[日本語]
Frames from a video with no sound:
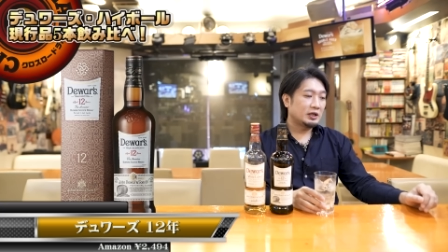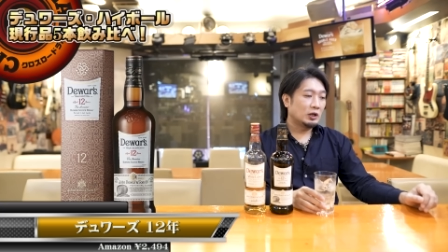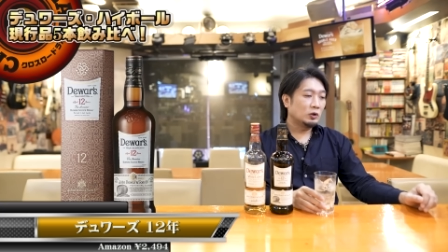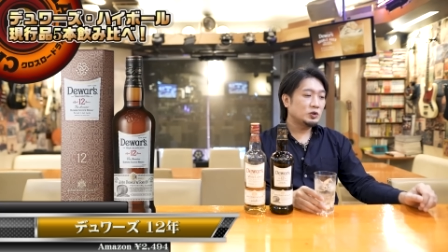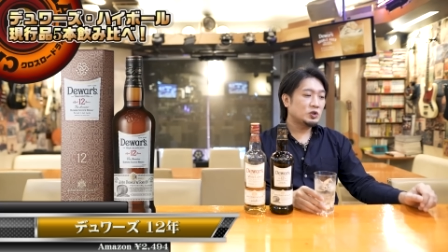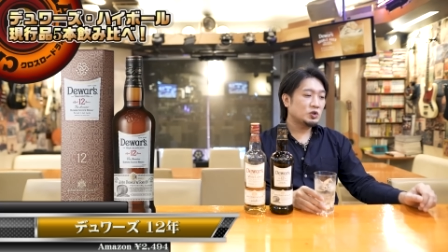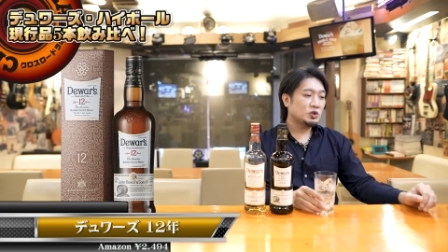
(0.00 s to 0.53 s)

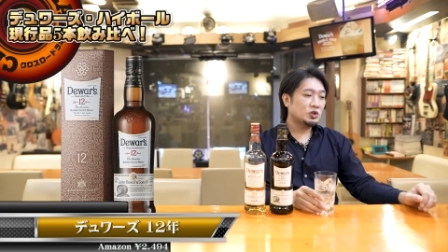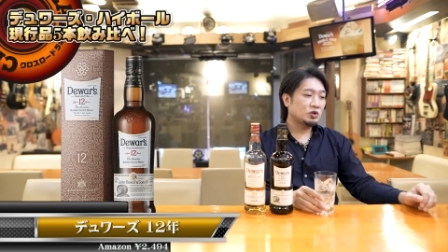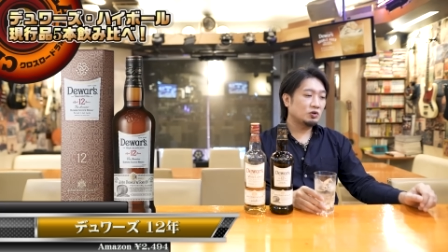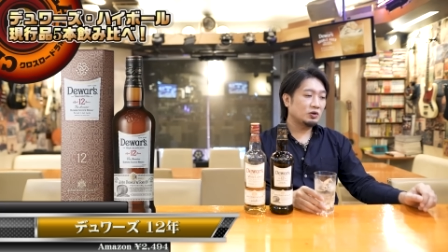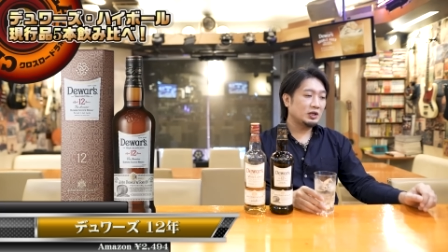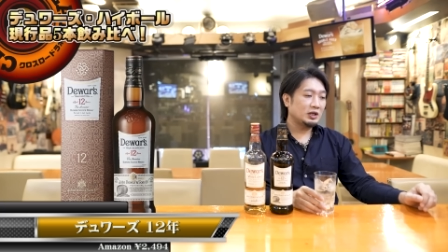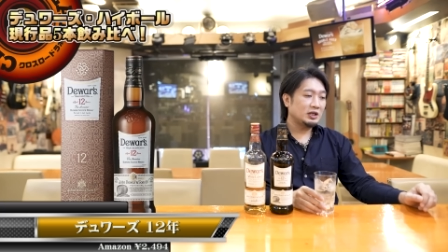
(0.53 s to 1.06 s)
40
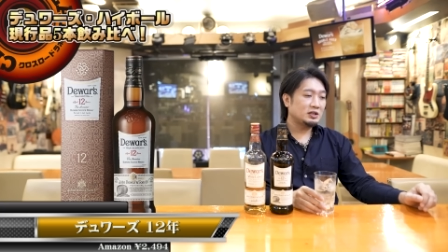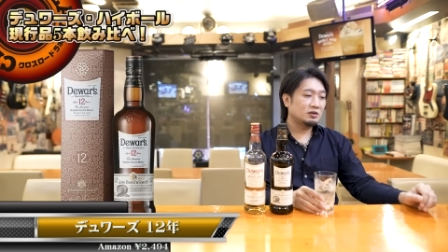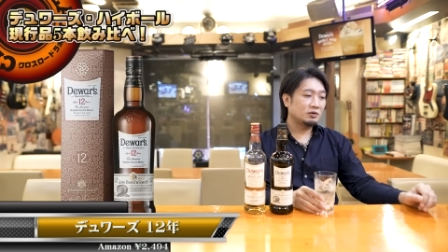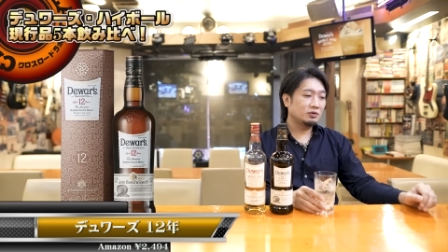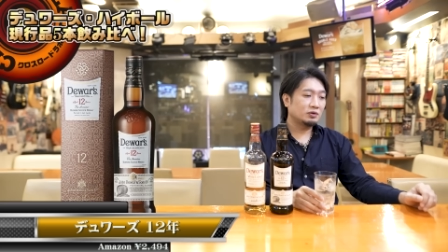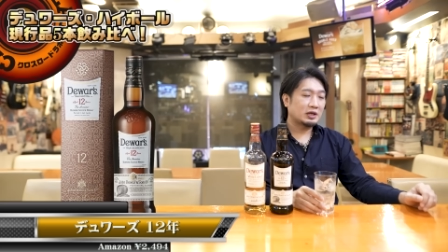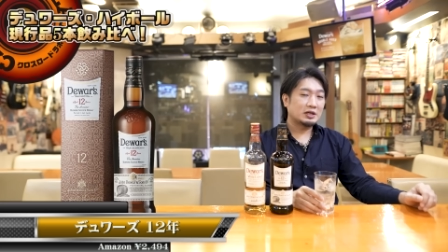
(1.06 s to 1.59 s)
種類以
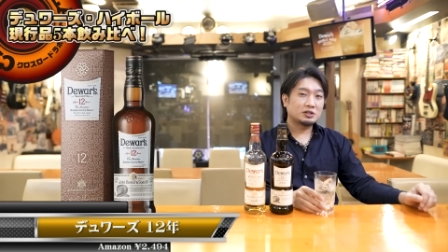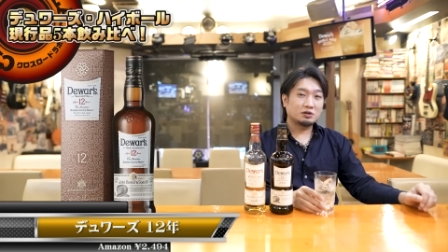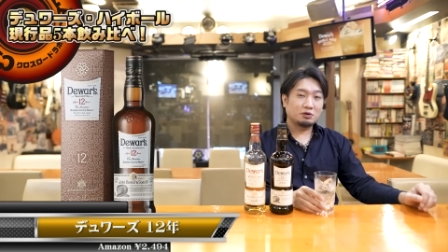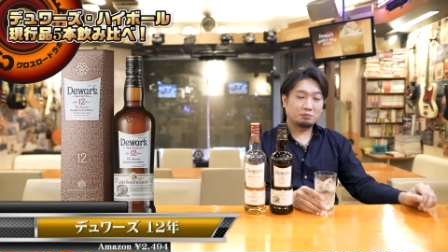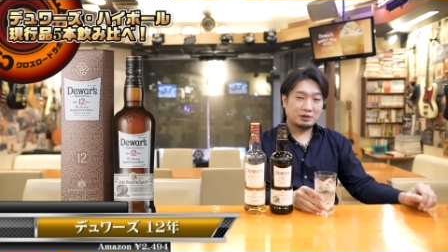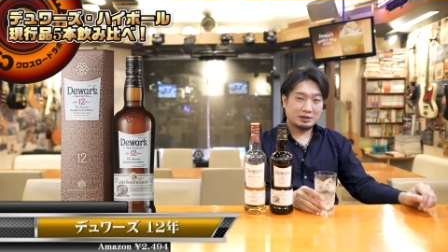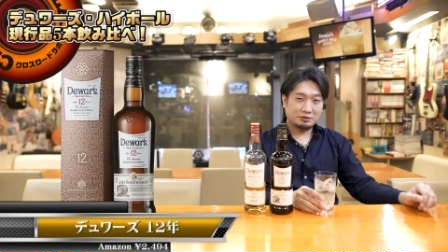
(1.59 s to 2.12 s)
上の原酒
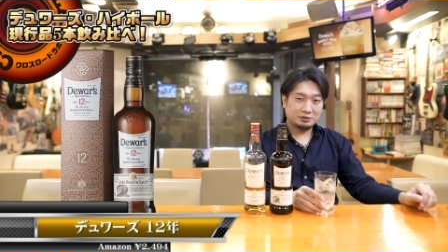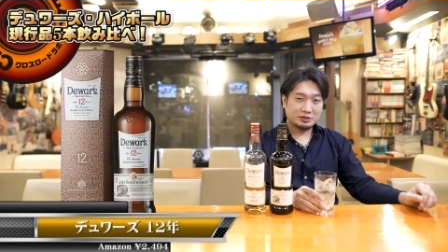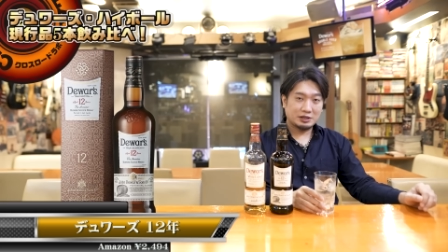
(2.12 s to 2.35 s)
をブレンドし